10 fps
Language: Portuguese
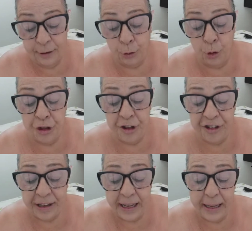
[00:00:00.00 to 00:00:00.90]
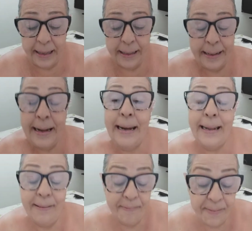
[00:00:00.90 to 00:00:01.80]
Tu disse que
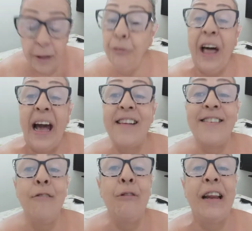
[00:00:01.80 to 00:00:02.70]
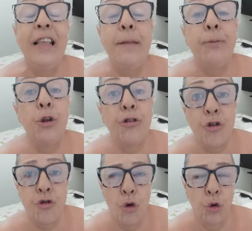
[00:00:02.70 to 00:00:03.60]
não dá ração grande para os teus
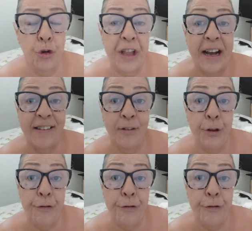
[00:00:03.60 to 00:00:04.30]
cachorros, tu dá ração de